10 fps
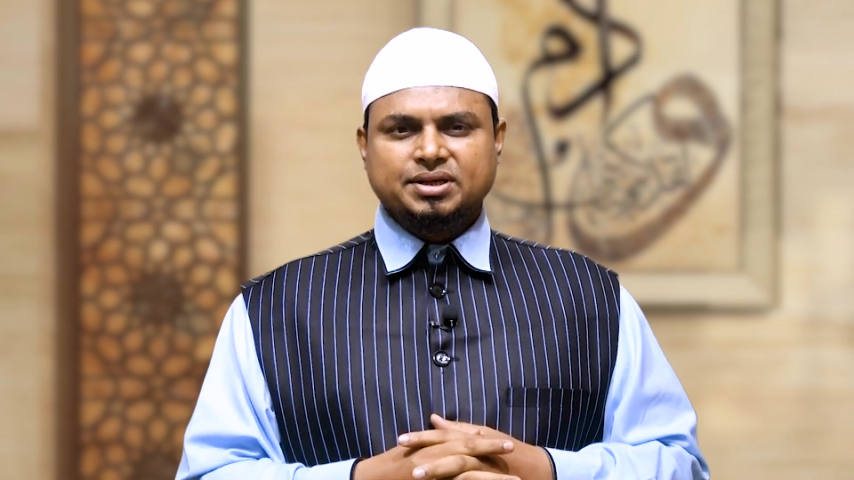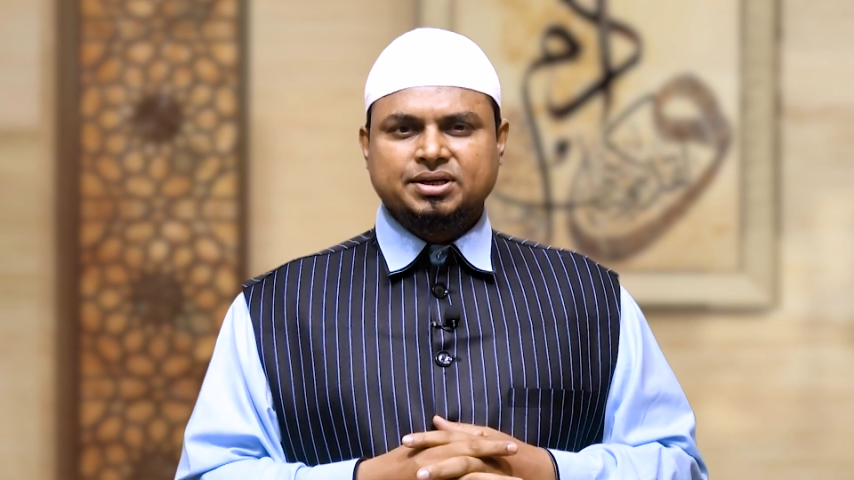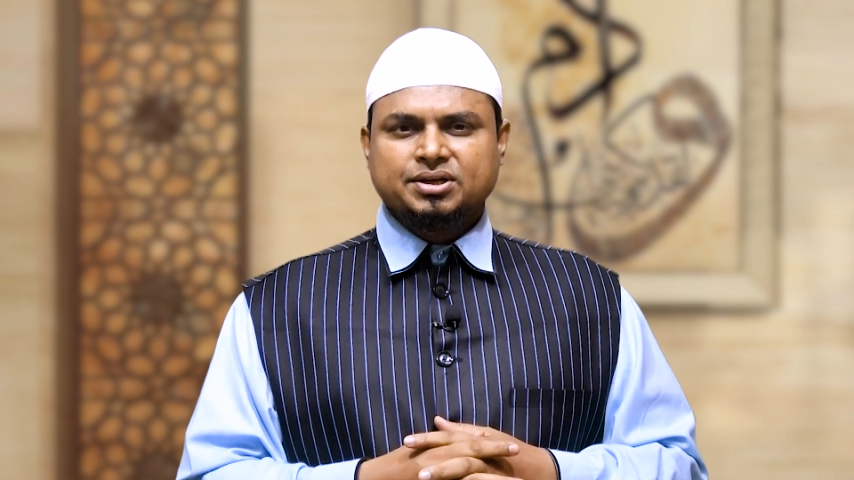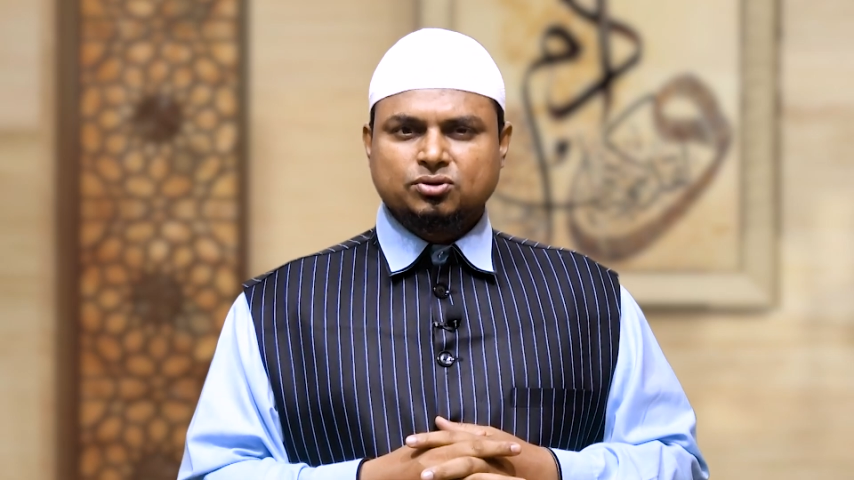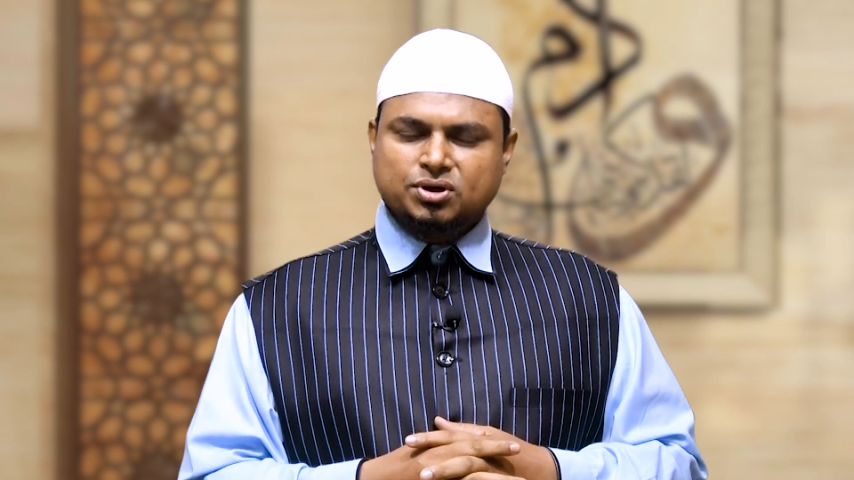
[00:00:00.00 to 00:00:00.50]
दे
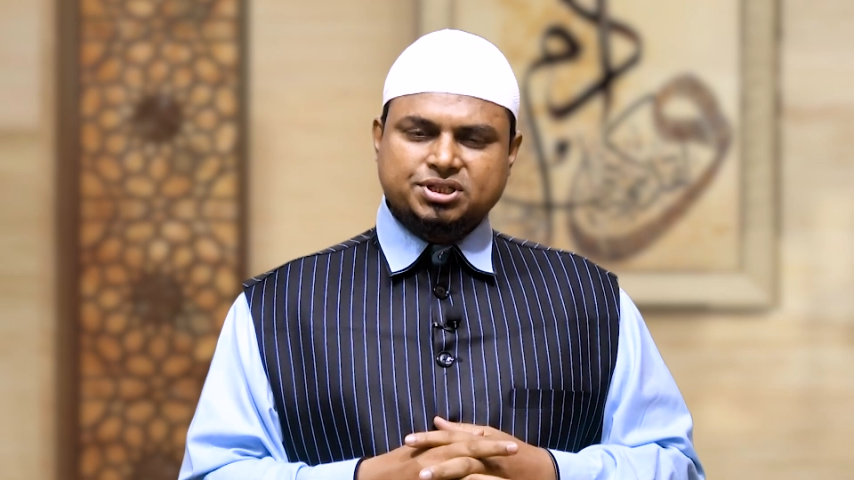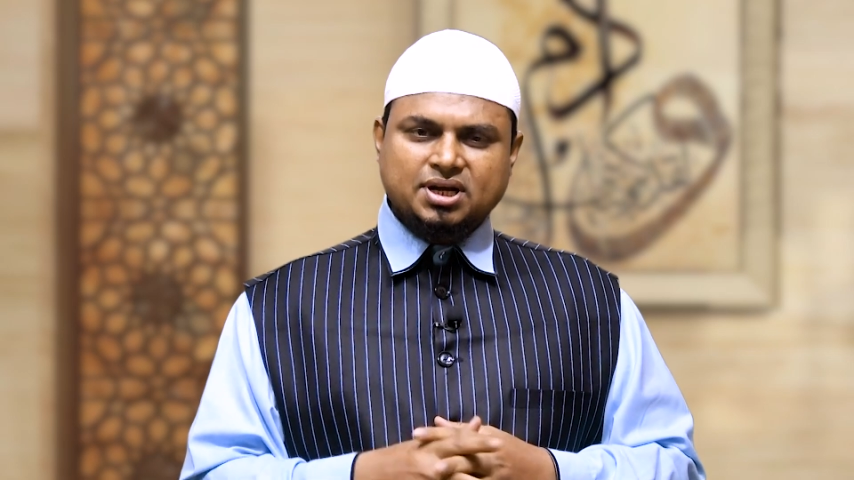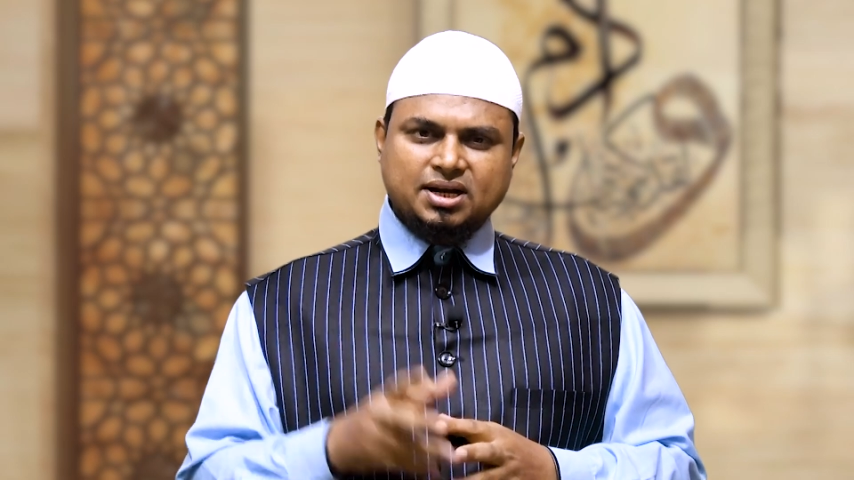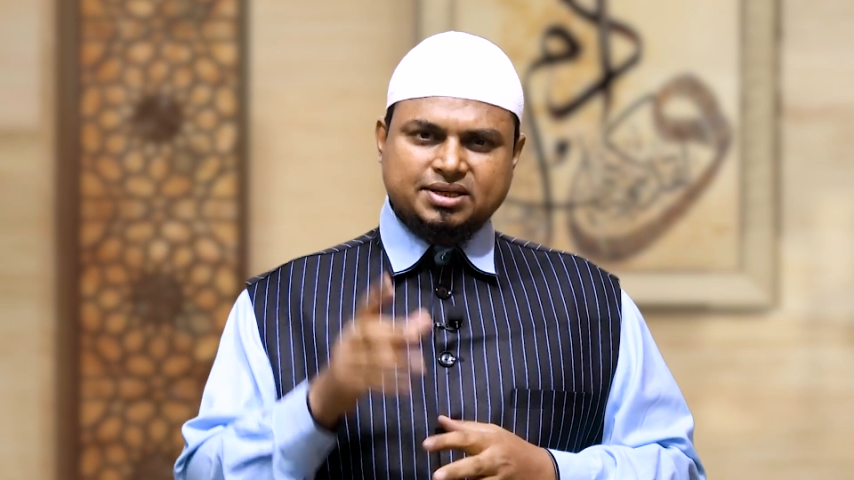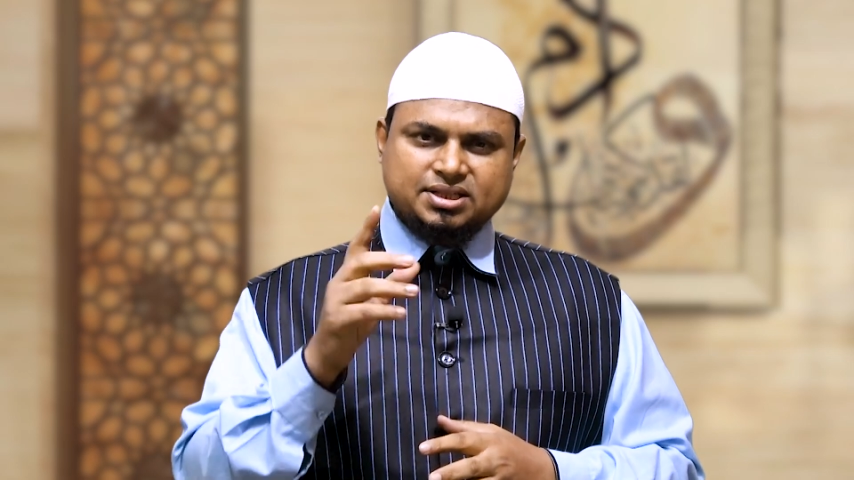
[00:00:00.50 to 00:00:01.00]
तो
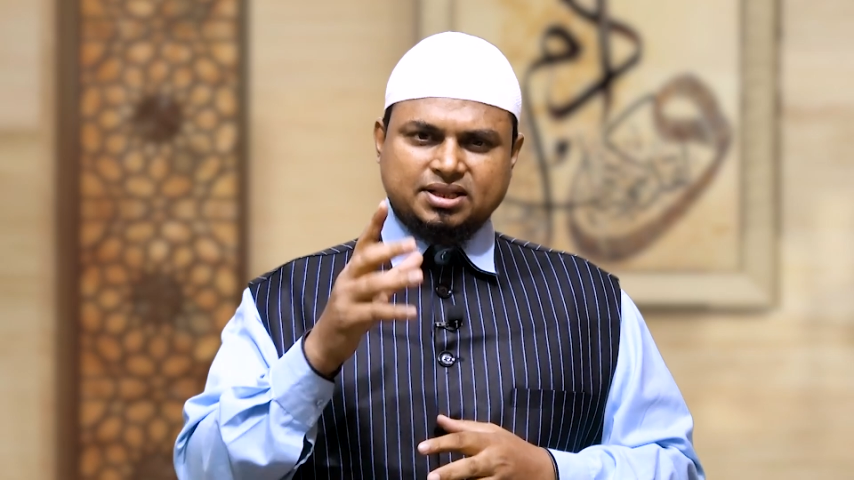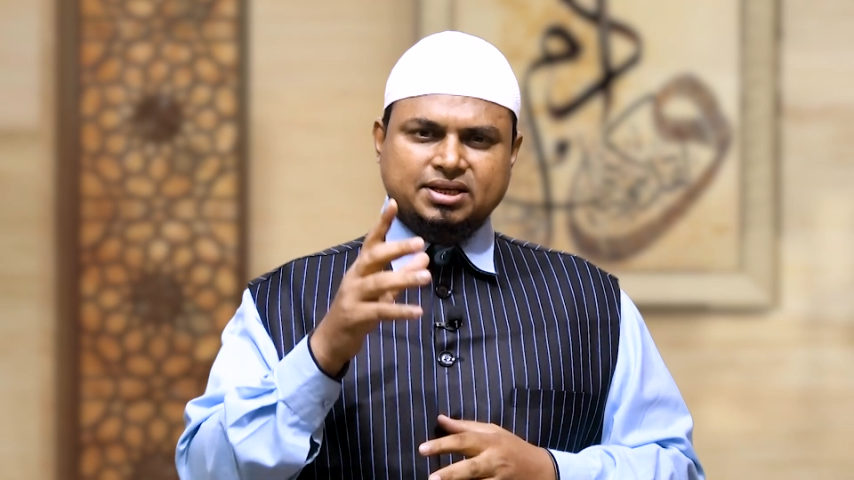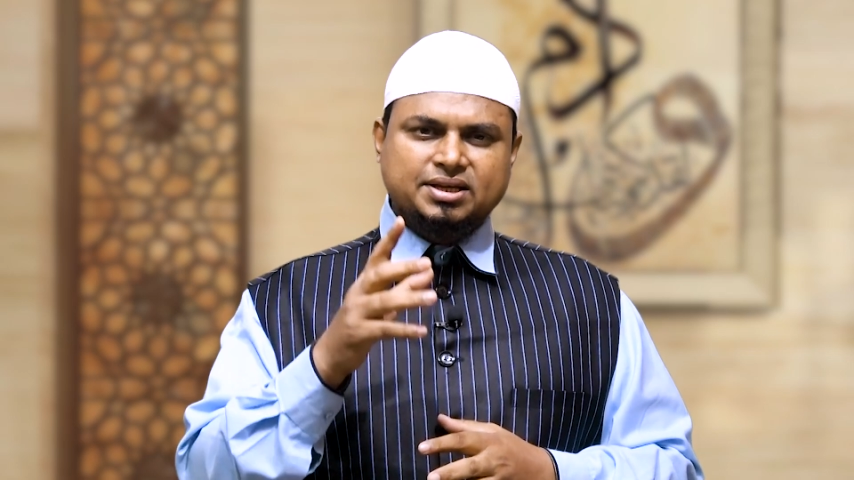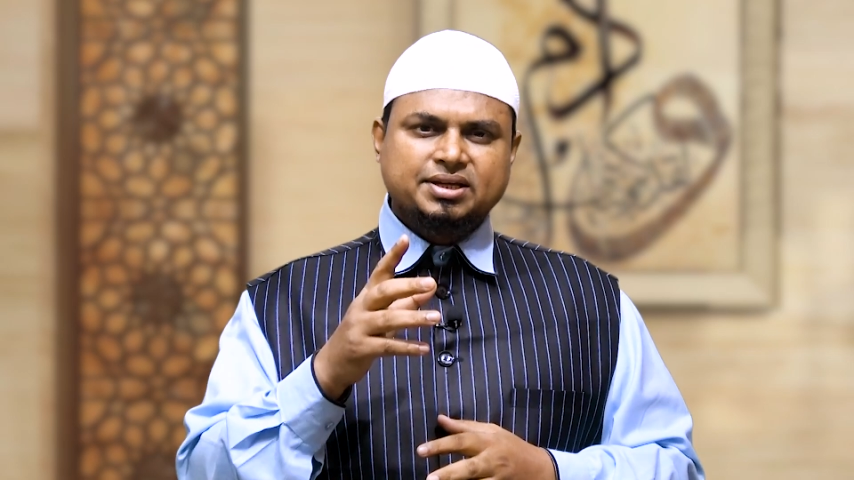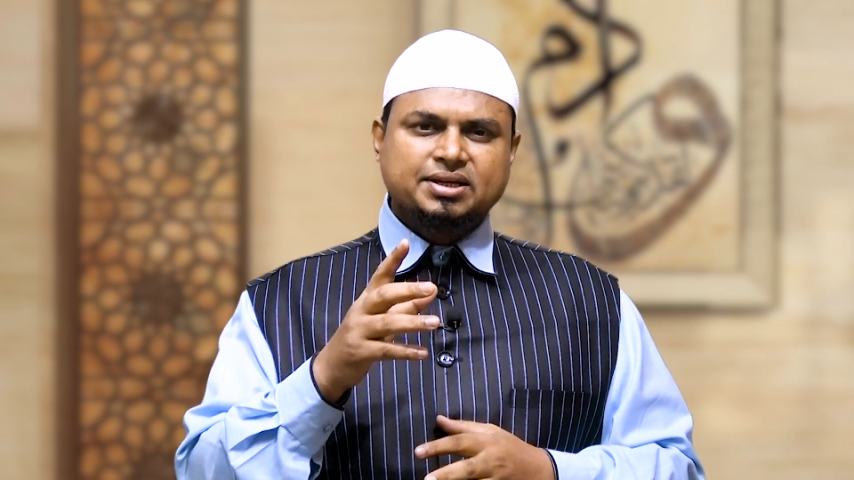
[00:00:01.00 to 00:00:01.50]
इन जल्द ही